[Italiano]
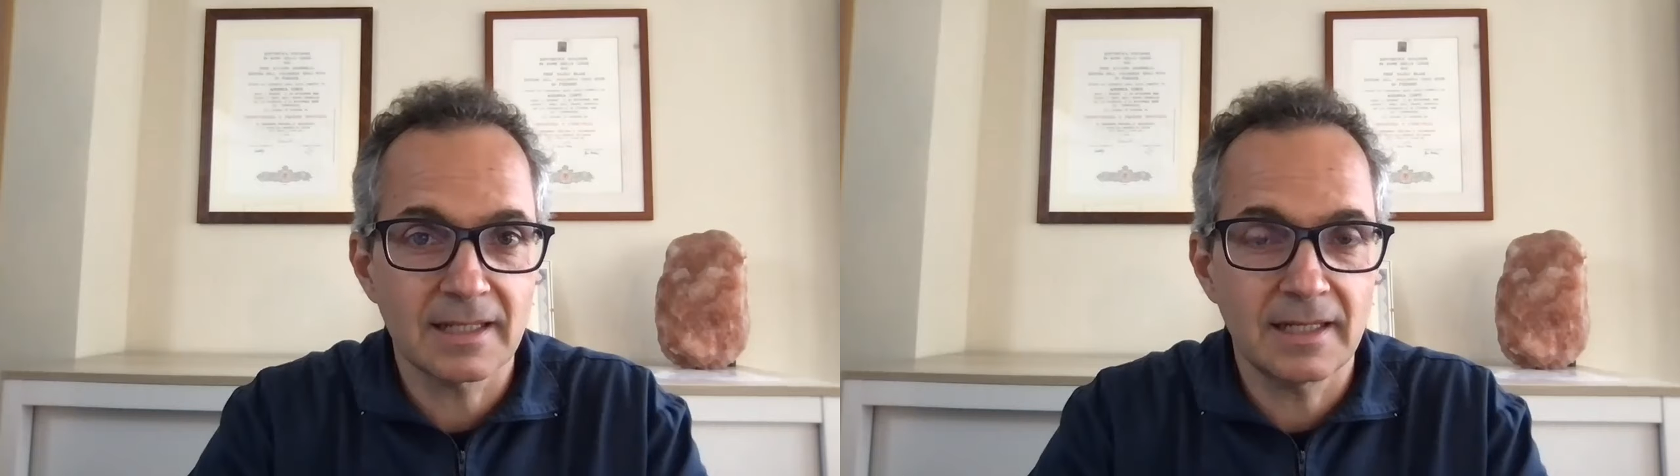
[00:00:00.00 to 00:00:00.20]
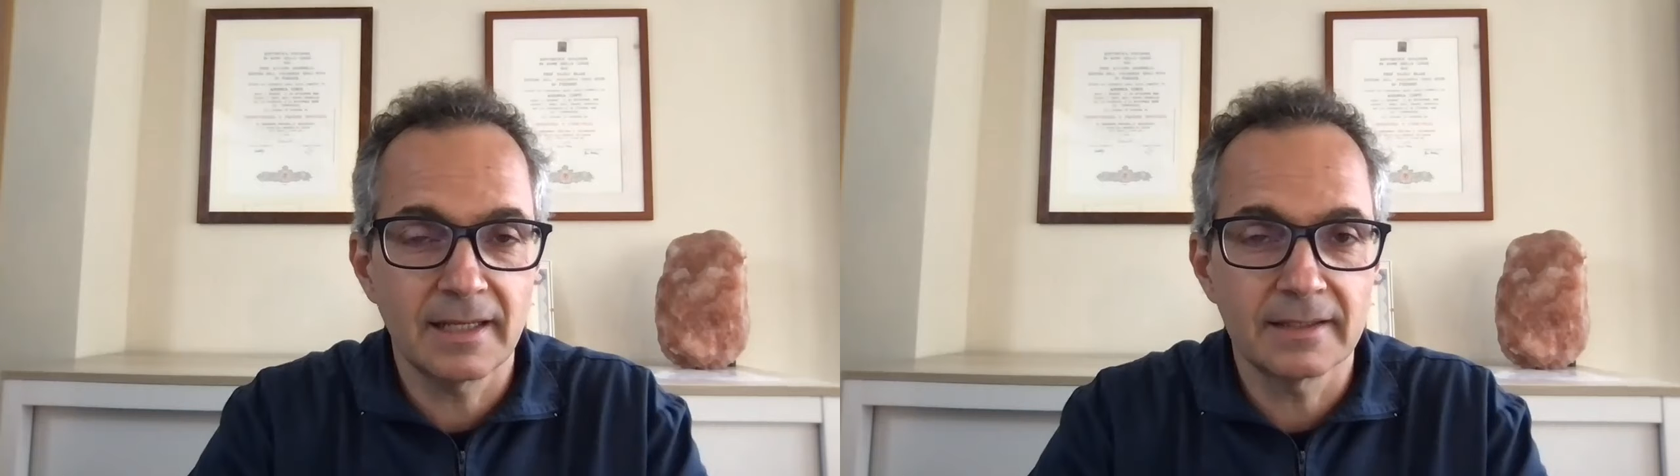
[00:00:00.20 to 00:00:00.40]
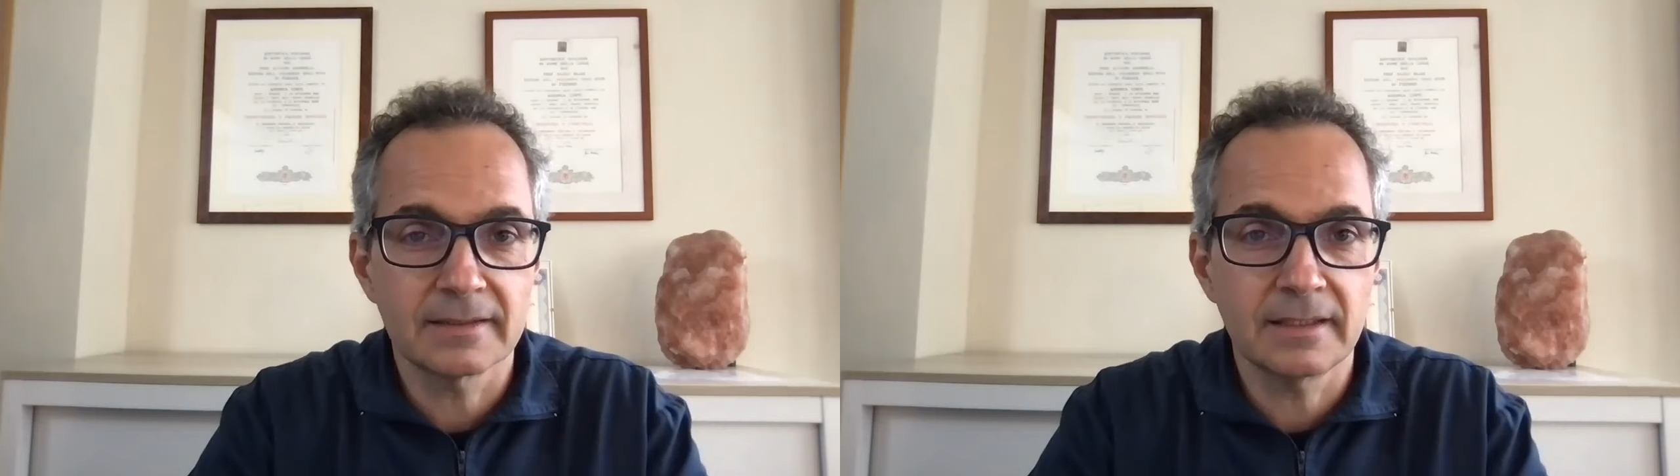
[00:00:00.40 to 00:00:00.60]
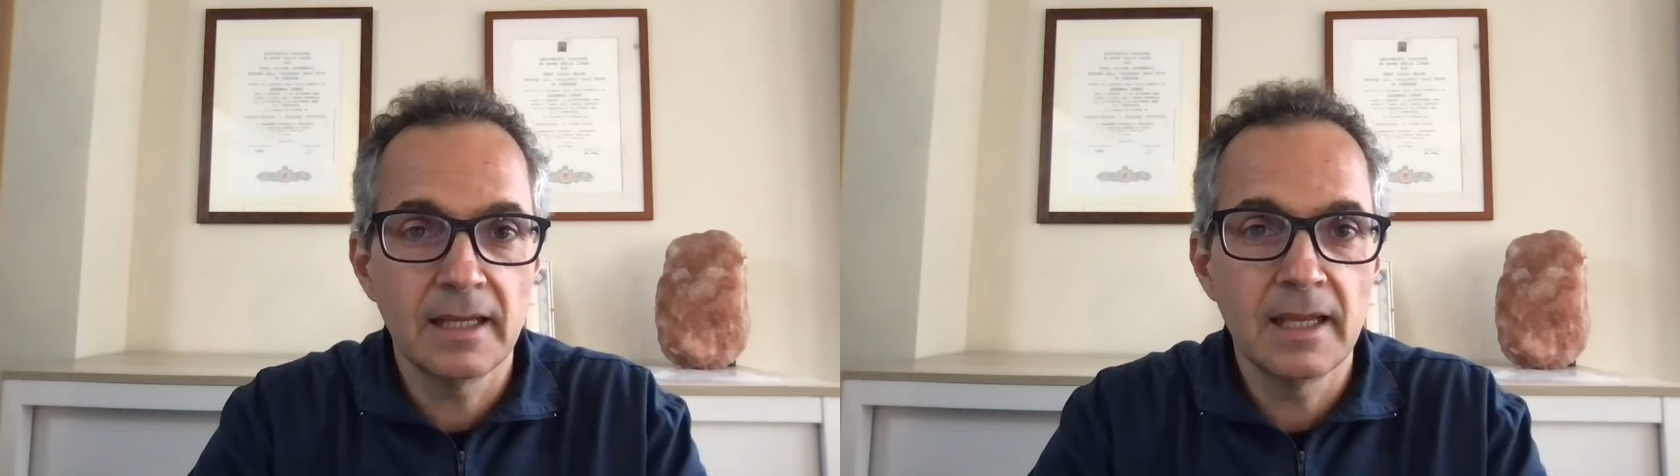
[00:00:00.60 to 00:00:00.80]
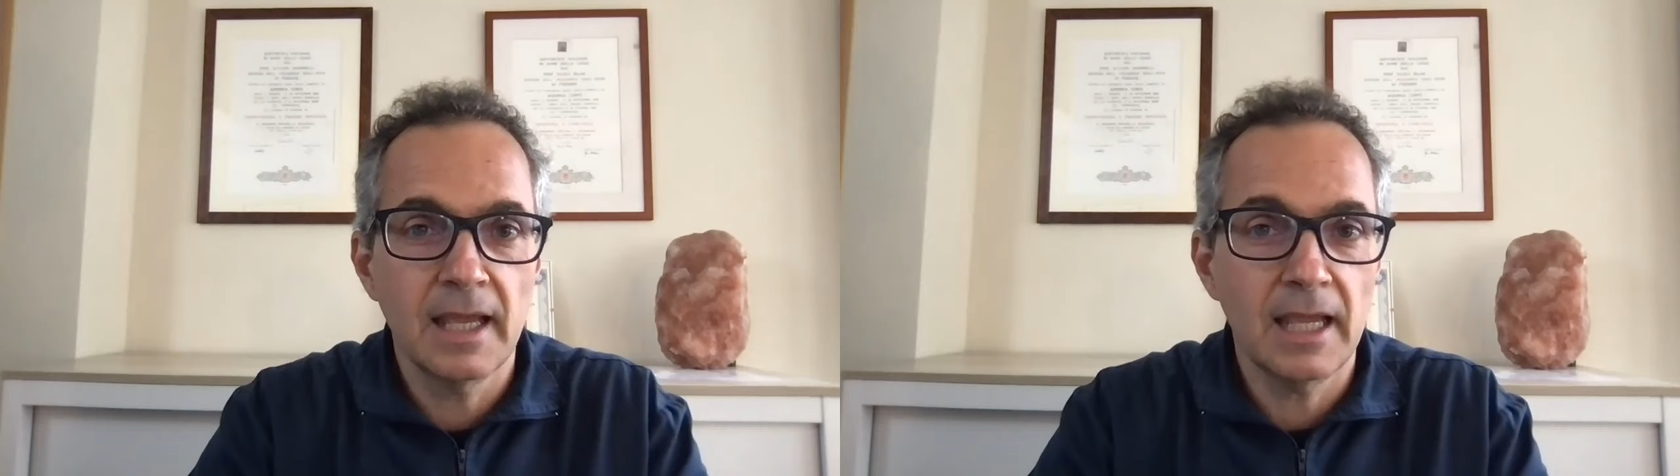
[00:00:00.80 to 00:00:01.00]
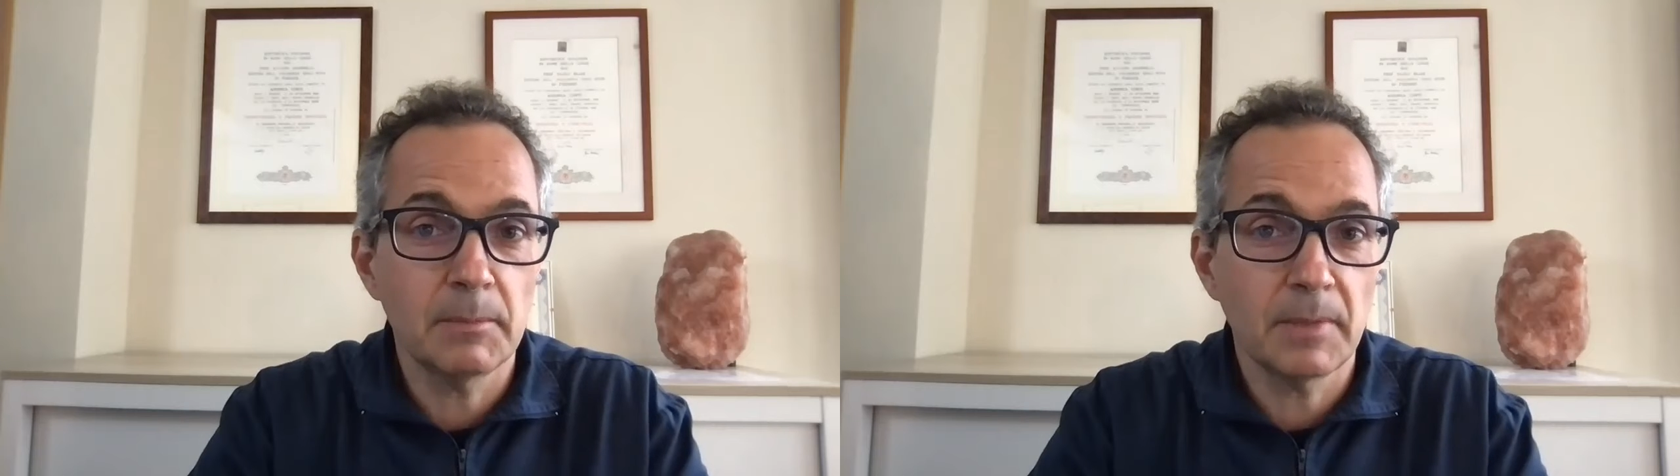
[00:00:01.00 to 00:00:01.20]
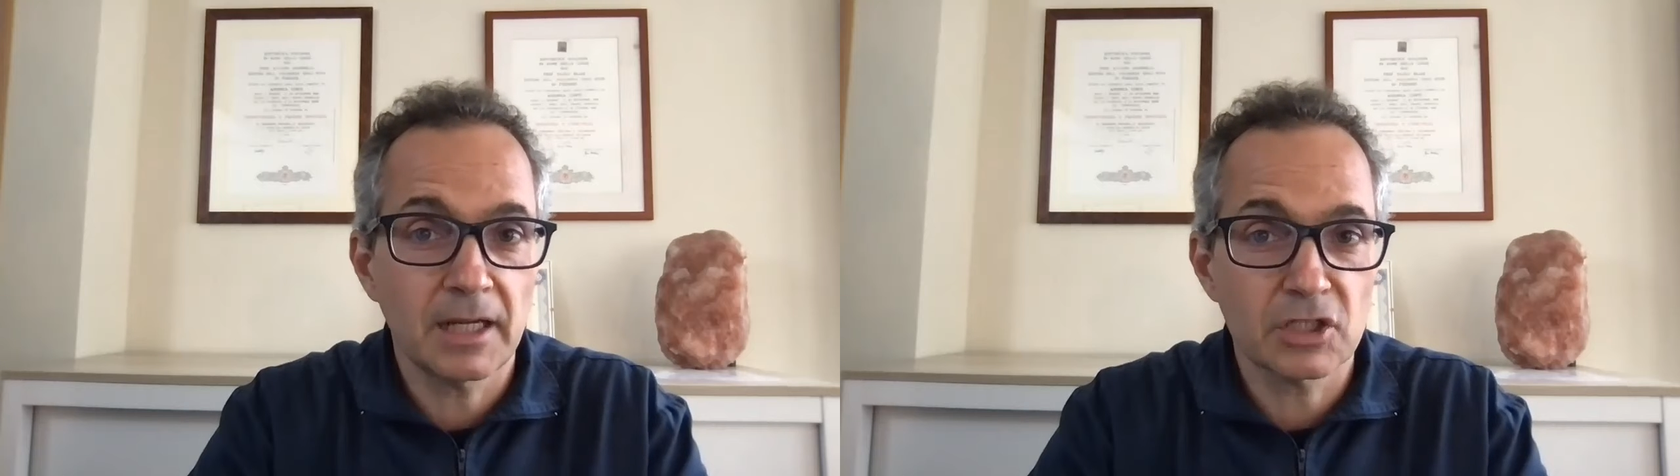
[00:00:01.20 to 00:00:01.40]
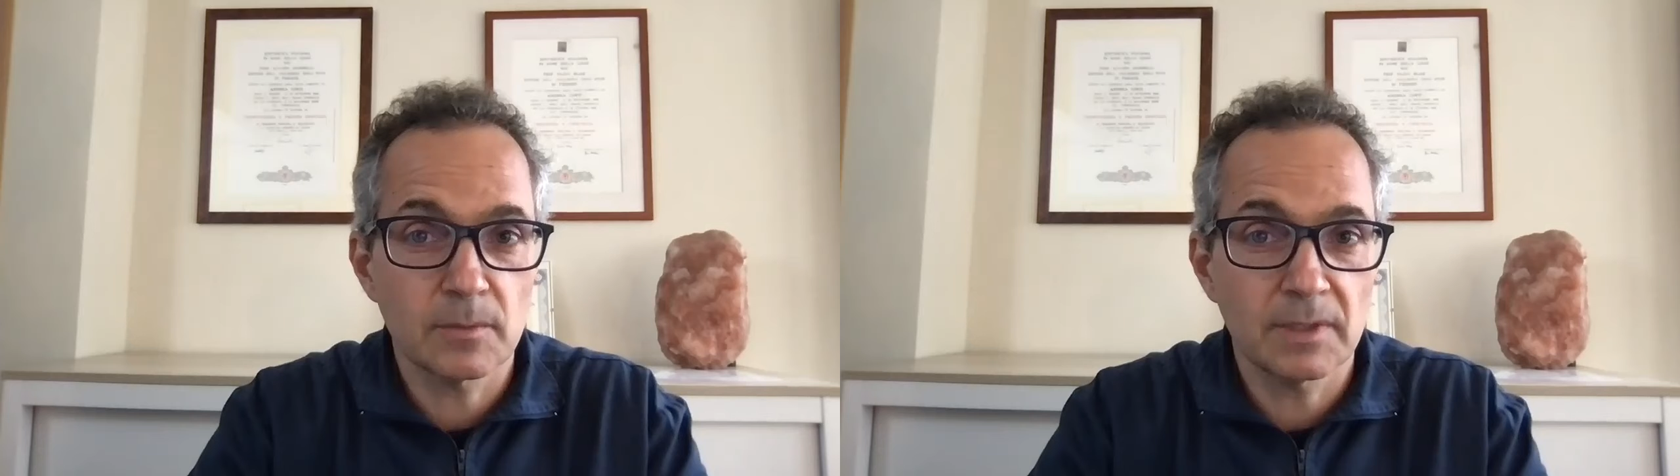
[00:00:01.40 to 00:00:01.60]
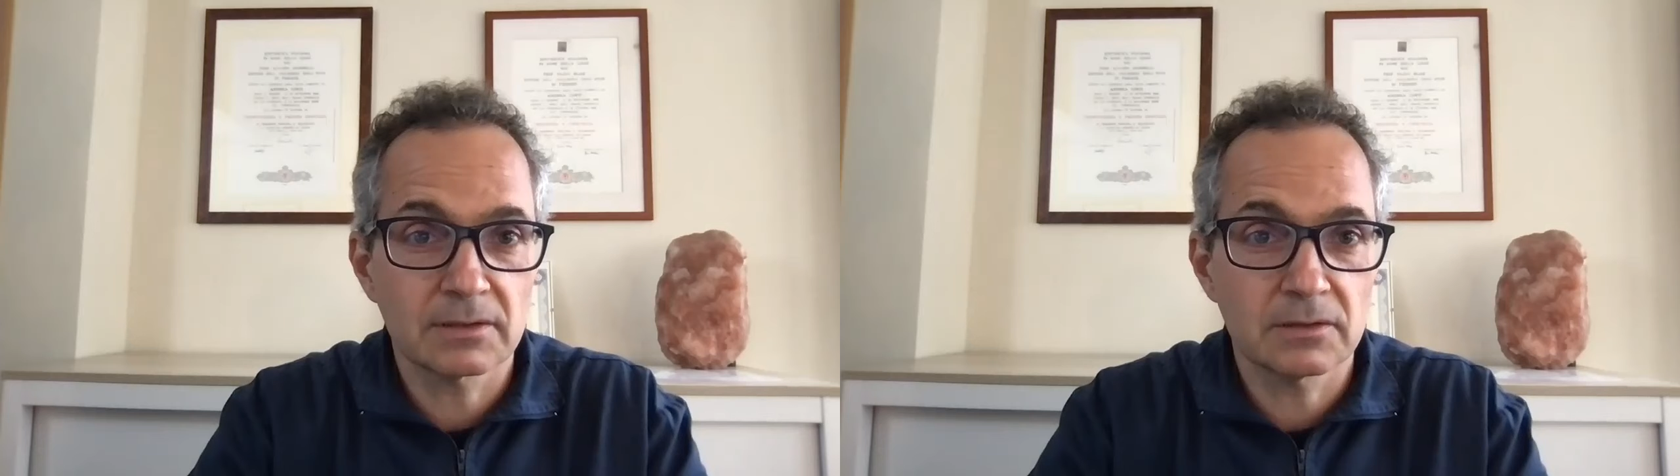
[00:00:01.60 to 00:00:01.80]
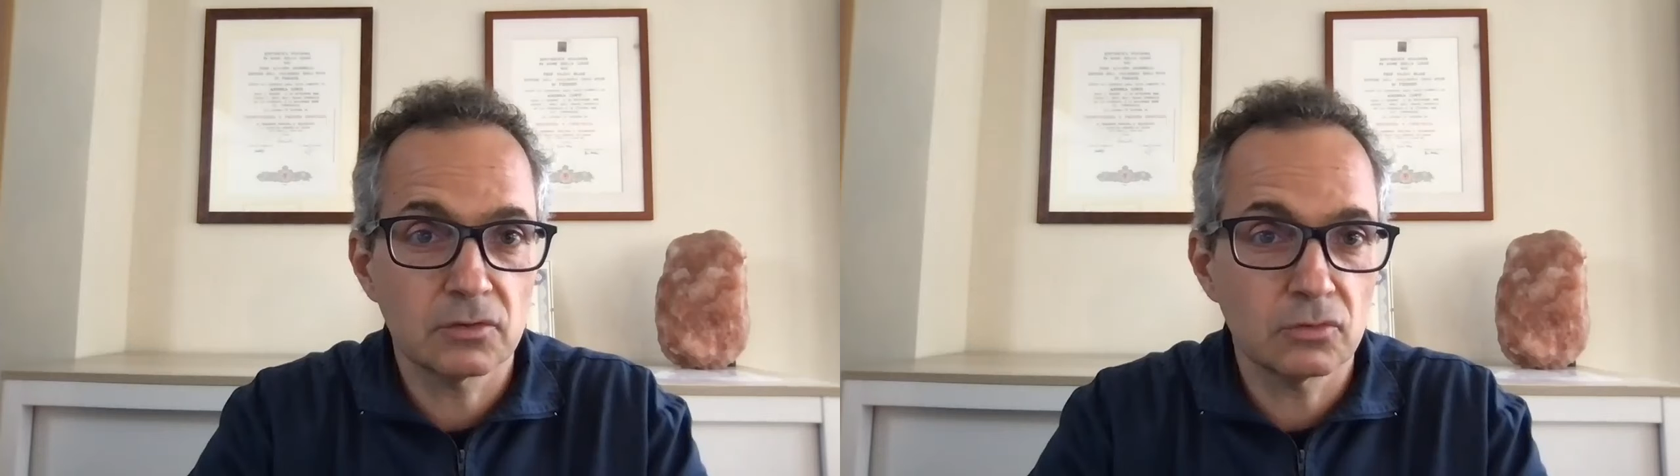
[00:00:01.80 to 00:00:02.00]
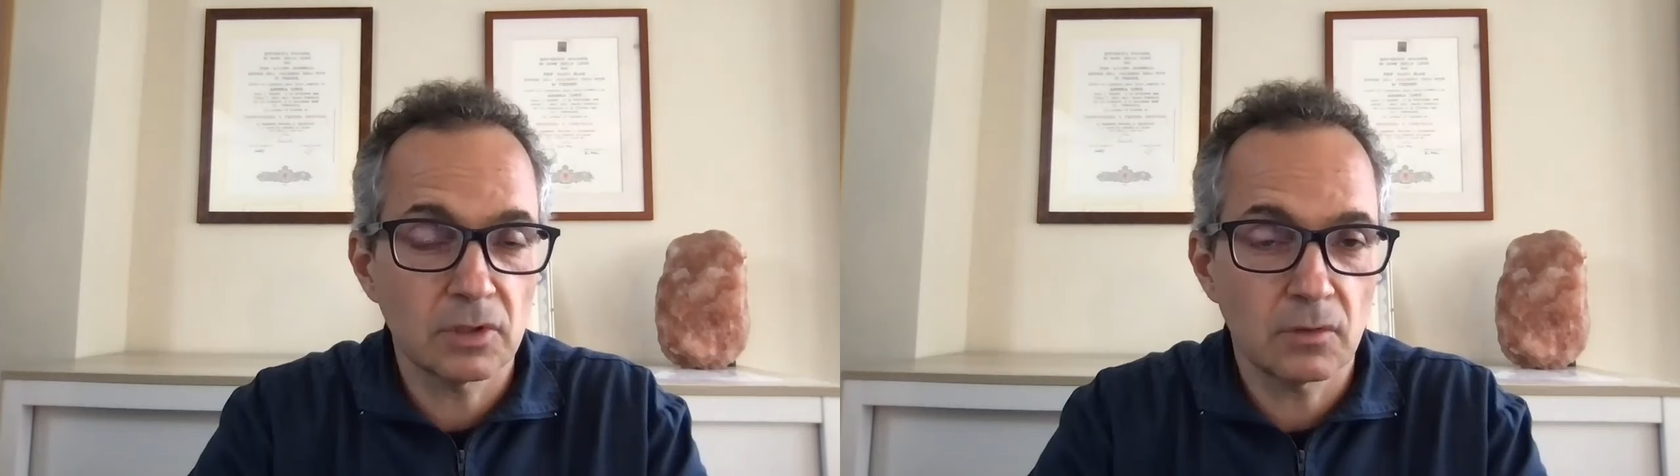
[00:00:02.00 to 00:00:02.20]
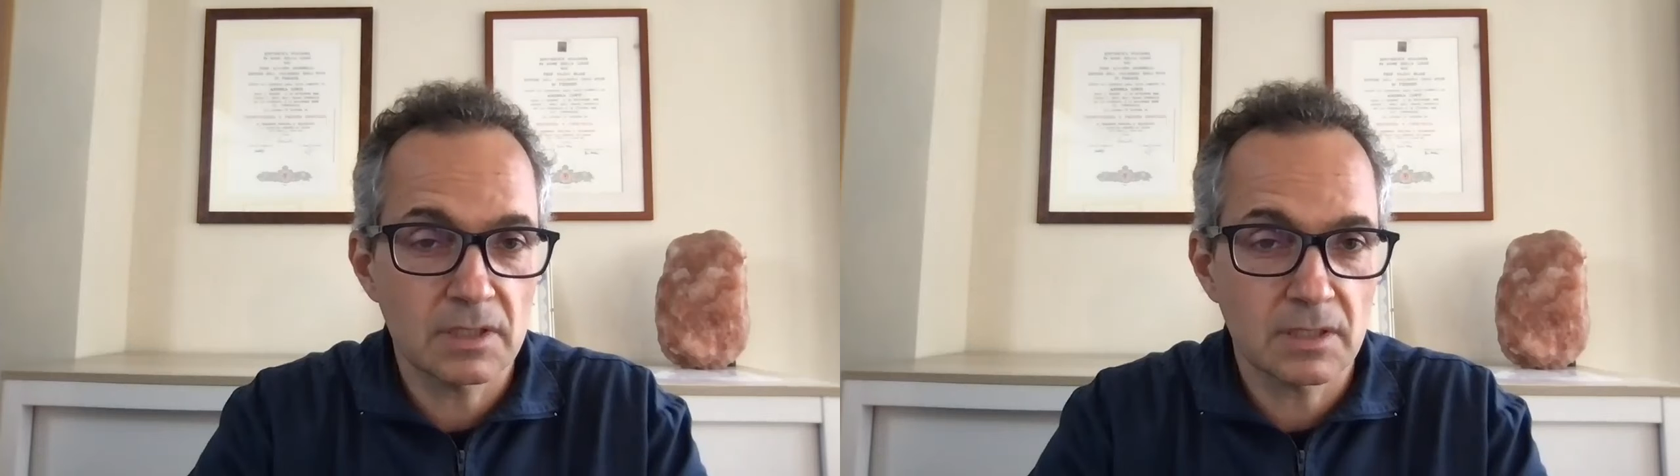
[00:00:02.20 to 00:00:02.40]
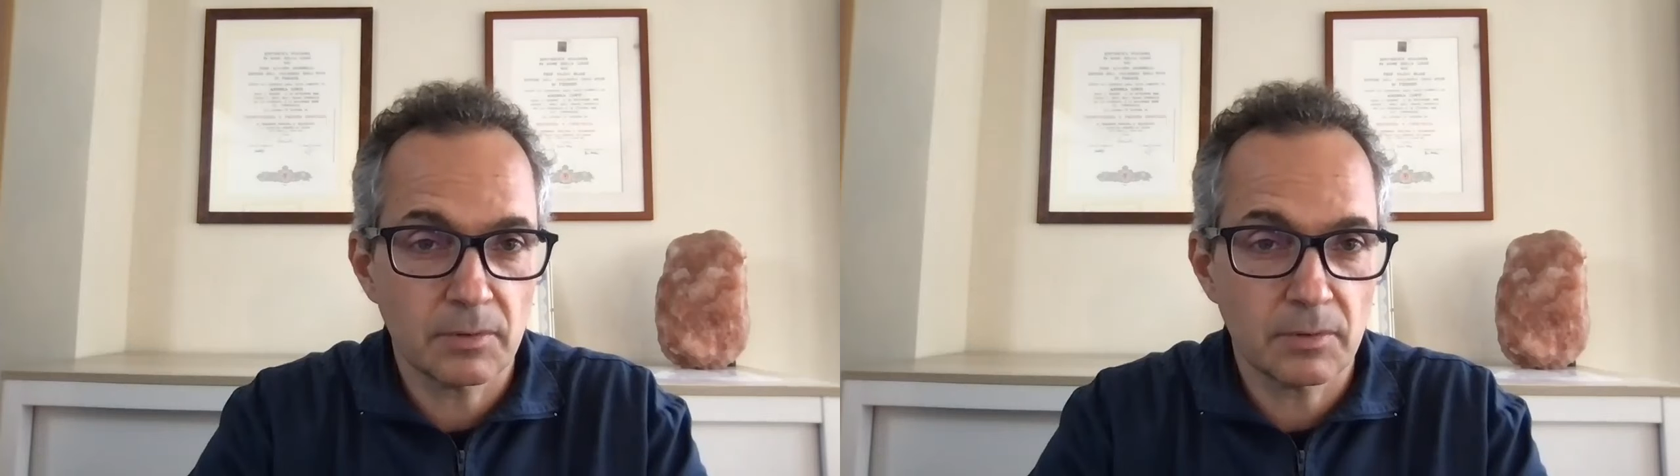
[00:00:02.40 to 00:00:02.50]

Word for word: salienti e il management di tutte queste